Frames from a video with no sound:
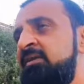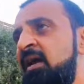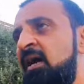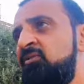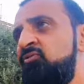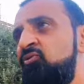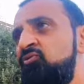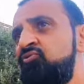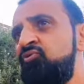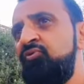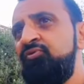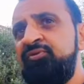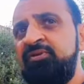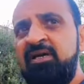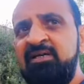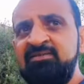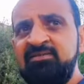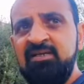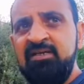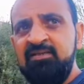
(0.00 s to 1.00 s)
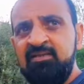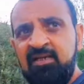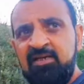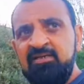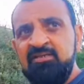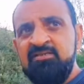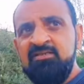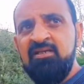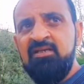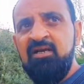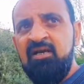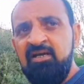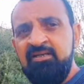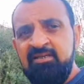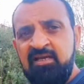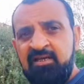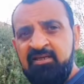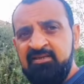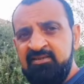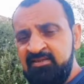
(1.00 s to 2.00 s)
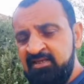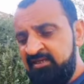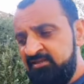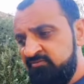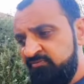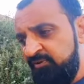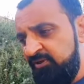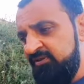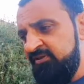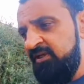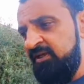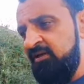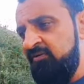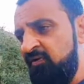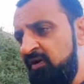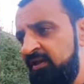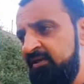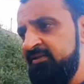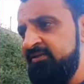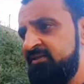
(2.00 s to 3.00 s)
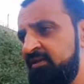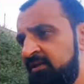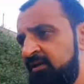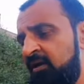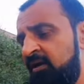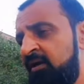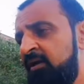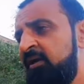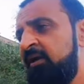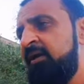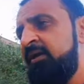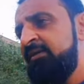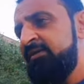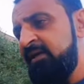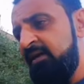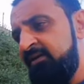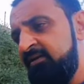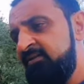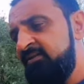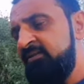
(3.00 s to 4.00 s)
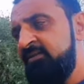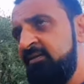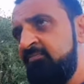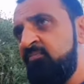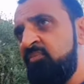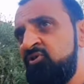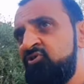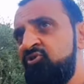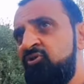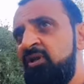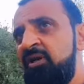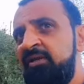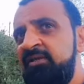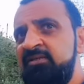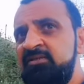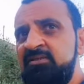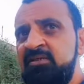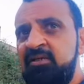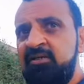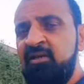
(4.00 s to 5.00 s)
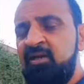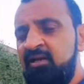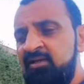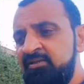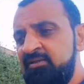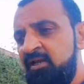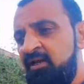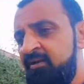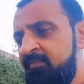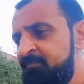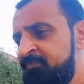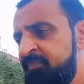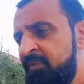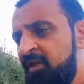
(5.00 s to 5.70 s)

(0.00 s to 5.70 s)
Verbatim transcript: या तो उसको ट्रांसलेट कर लीजिएगा या किसी एक्सपर्ट से करवा लीजिएगा या किसी से मशवरा कीजिएगा या